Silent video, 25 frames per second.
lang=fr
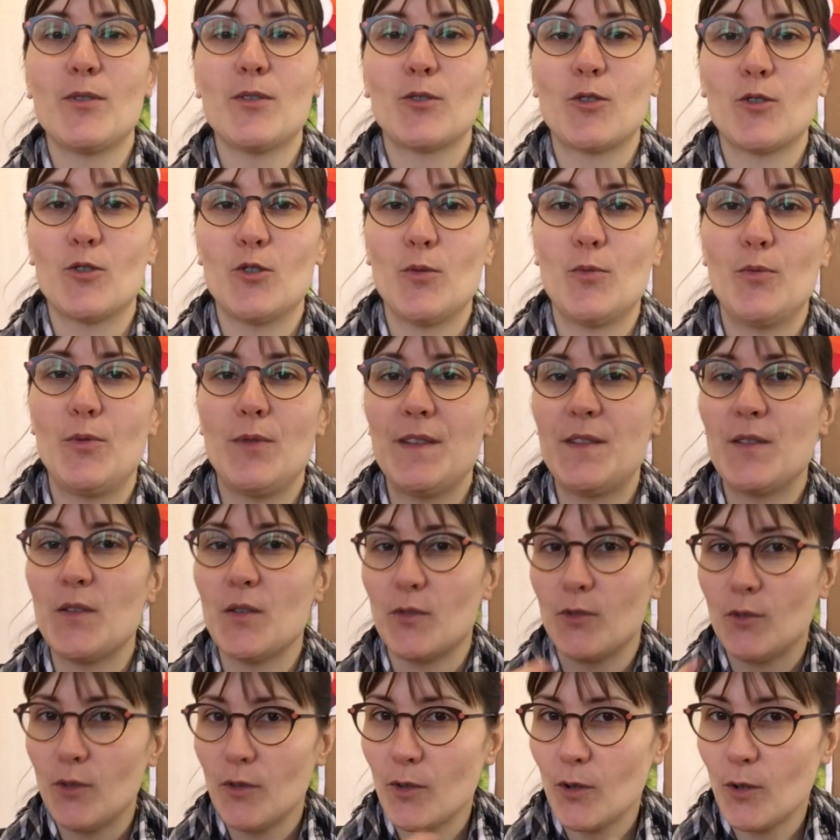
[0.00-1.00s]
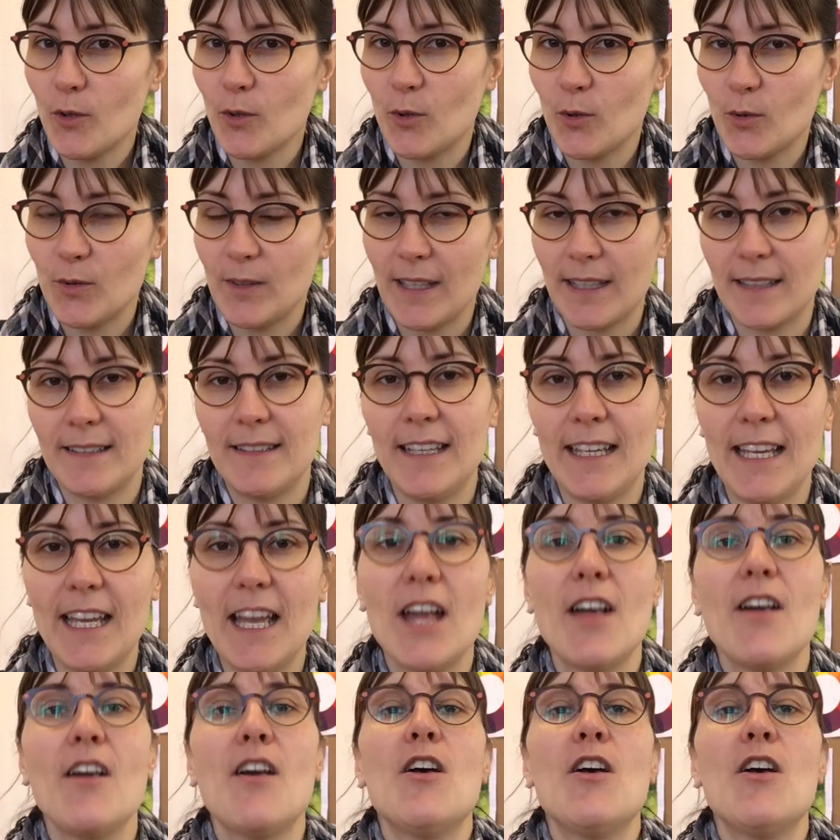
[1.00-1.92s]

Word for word: à ce que je puisse te recontacter.